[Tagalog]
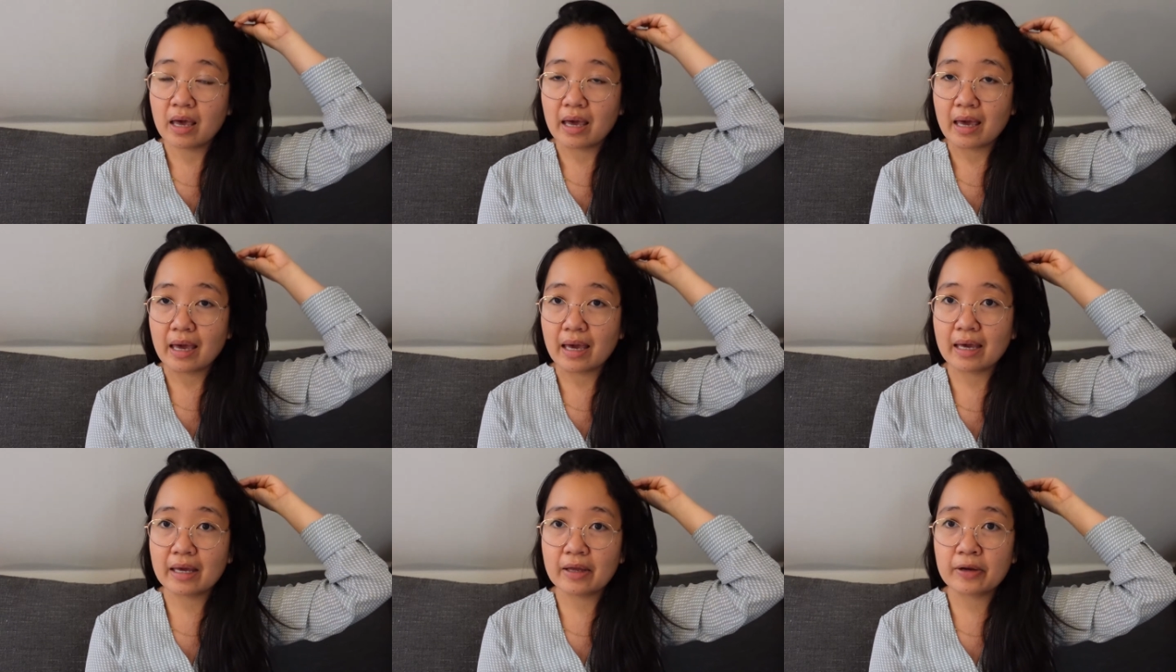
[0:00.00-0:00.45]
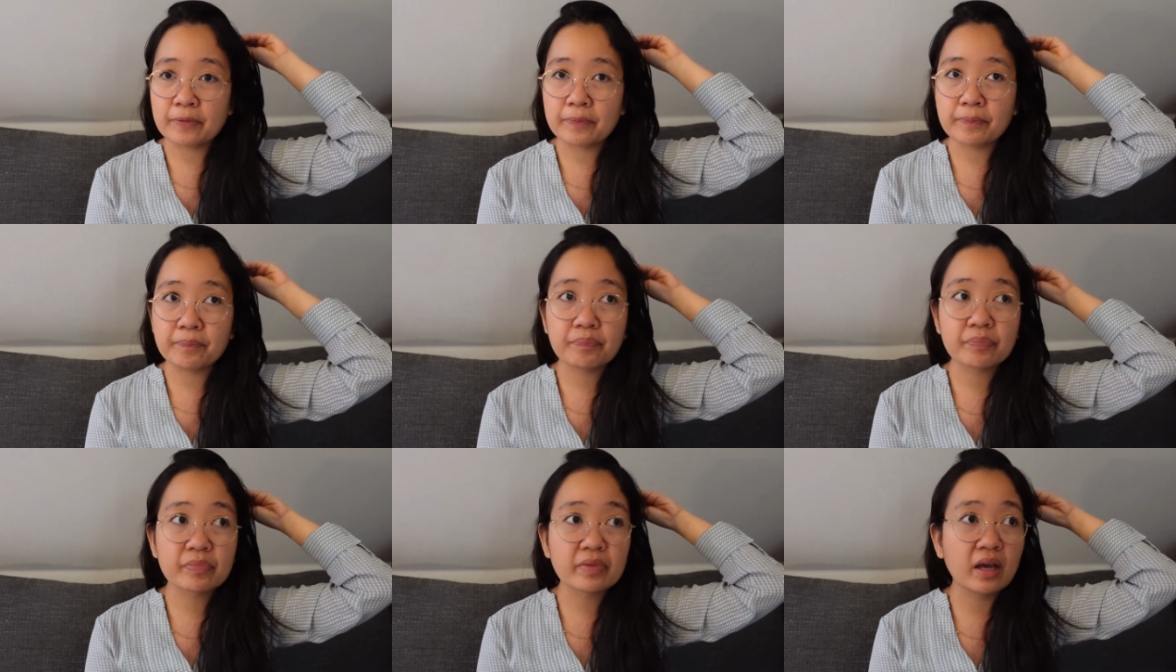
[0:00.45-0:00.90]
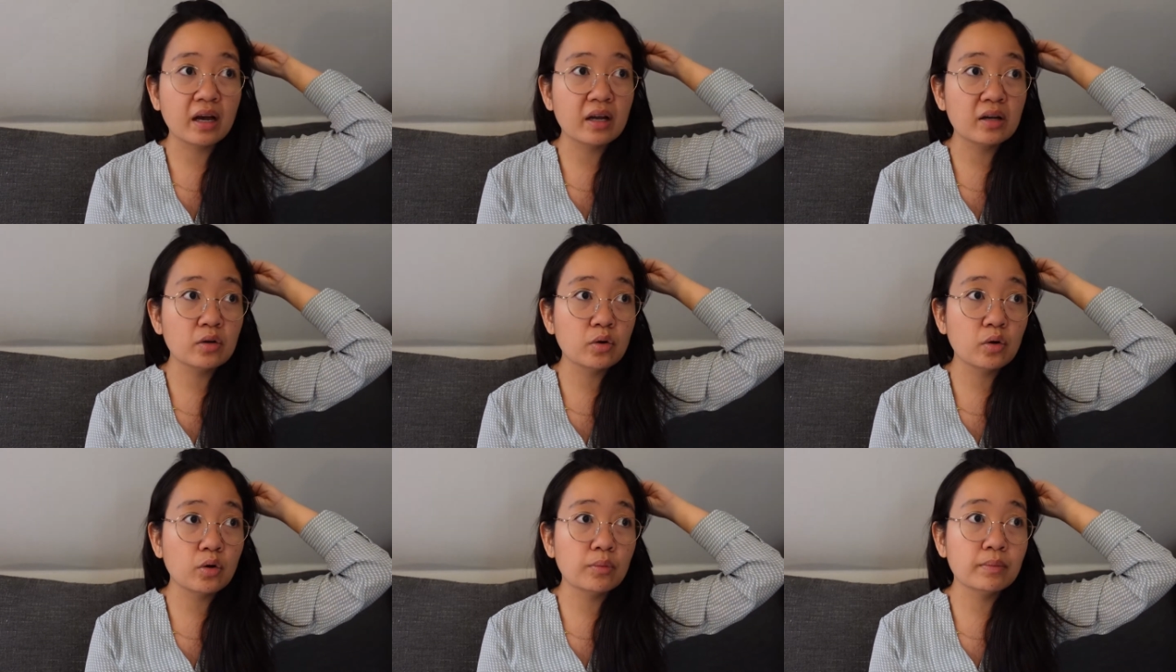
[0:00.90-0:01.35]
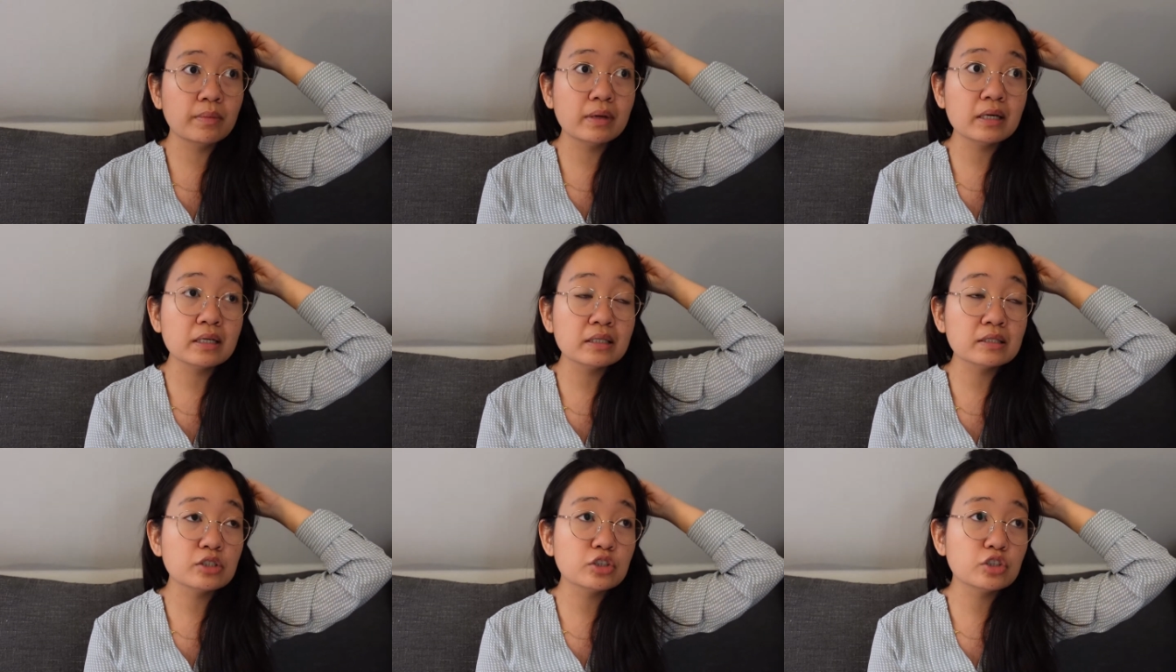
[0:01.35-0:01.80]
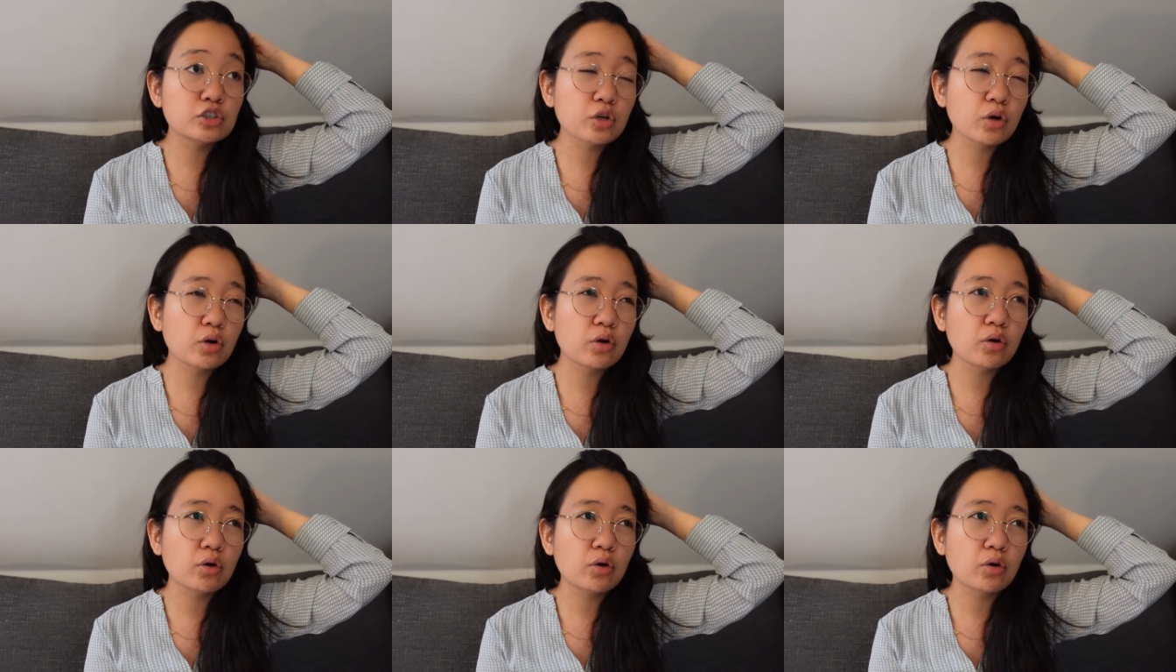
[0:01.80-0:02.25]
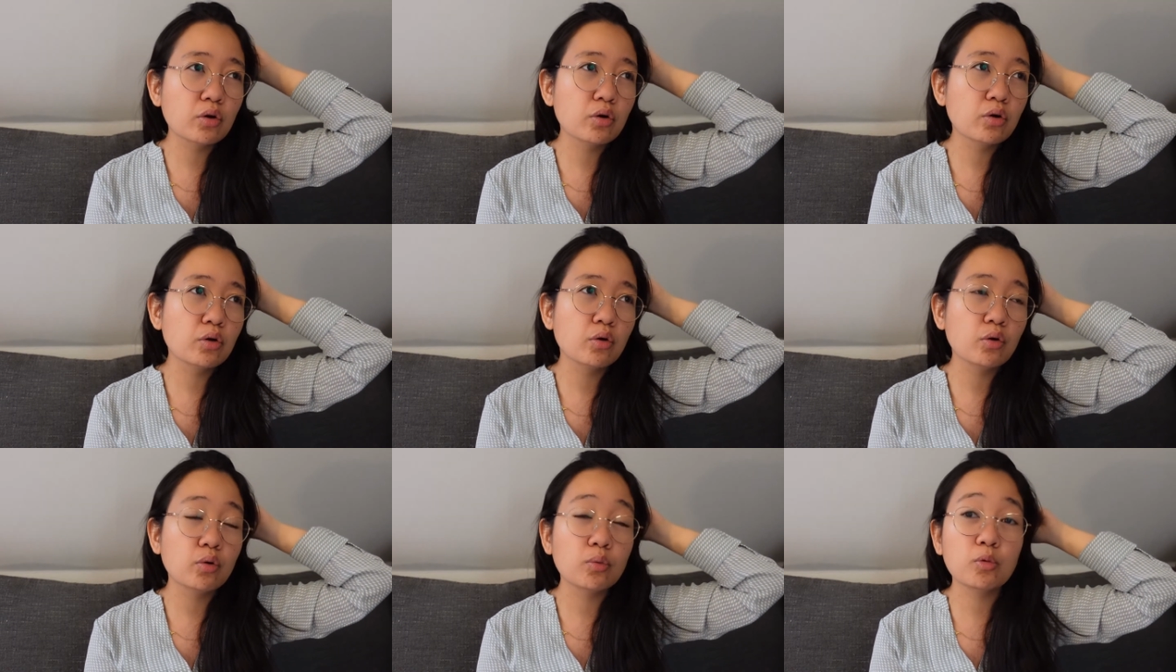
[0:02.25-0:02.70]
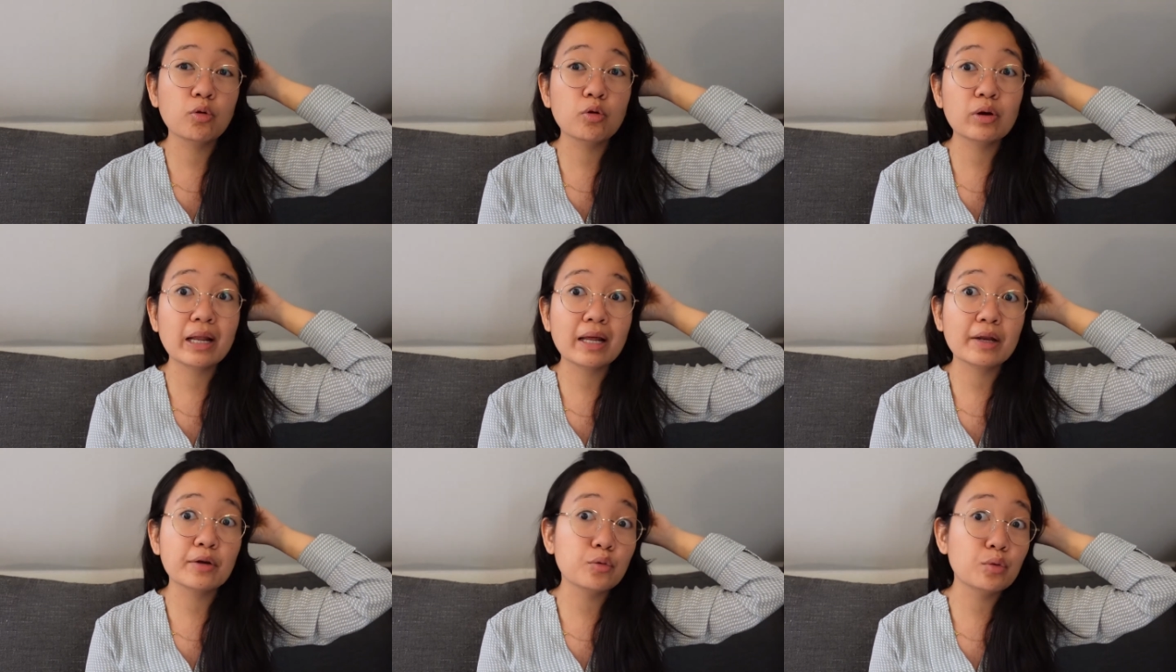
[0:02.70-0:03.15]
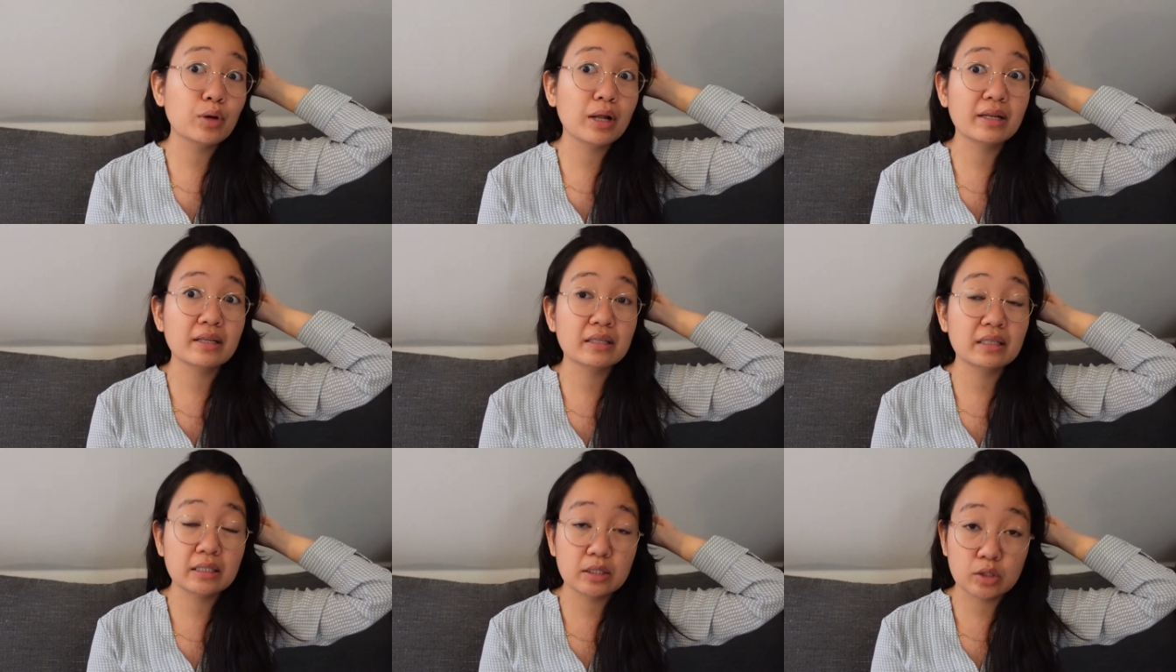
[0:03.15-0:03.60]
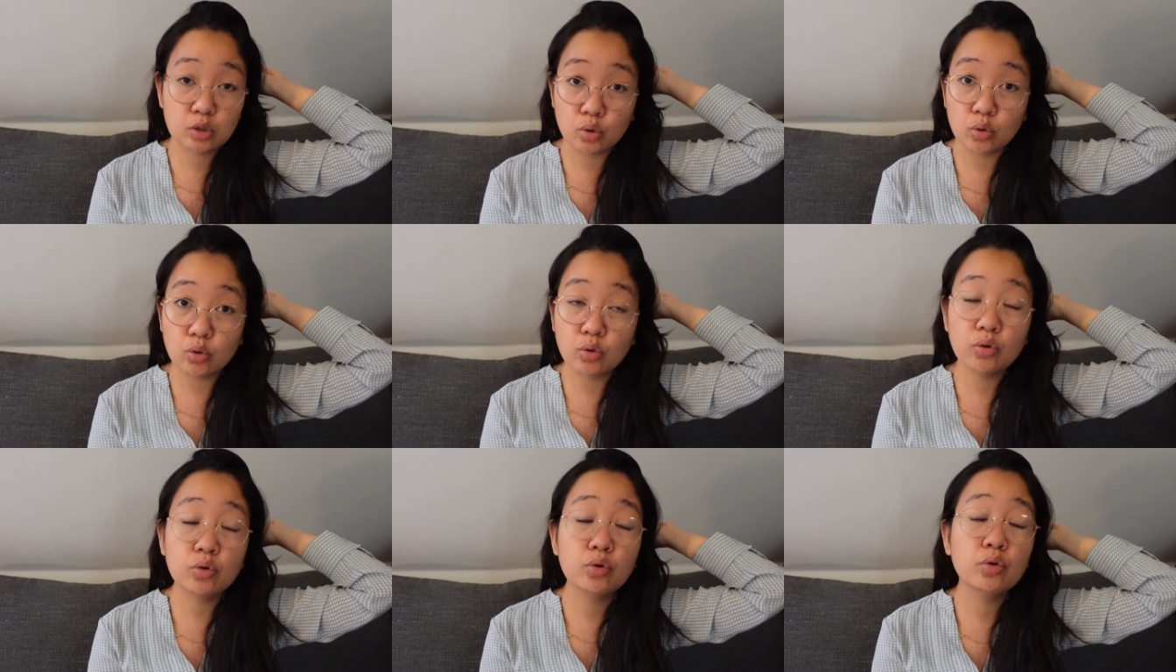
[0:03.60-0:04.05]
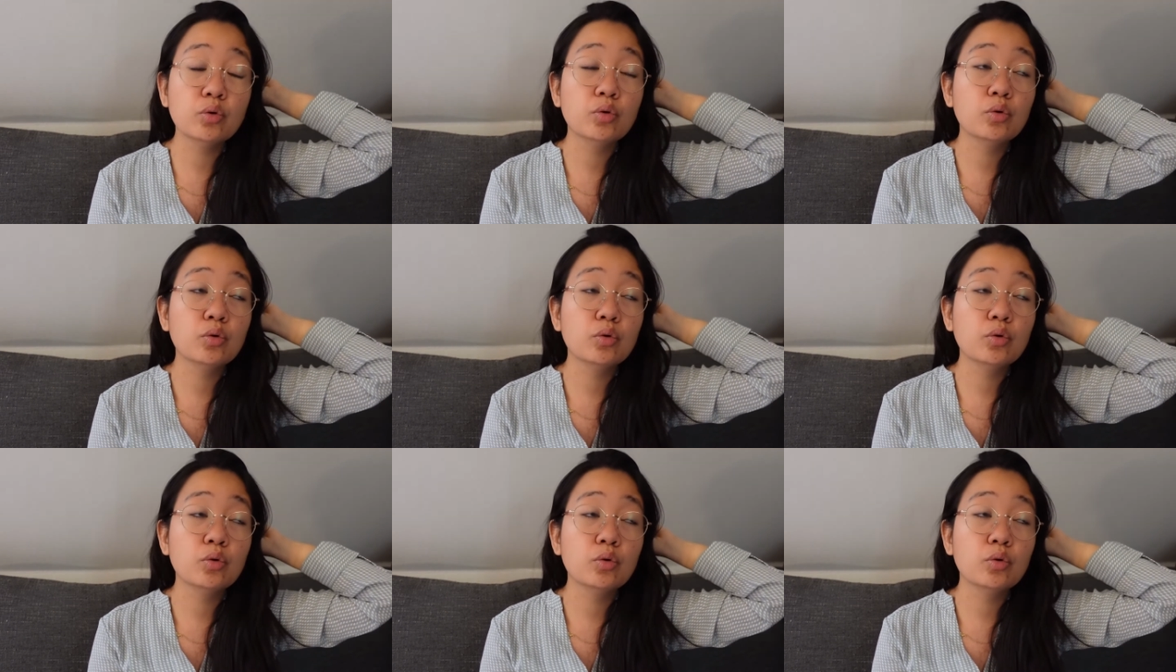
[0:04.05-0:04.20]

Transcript: And, ano, medyo umuulan-ulan dito.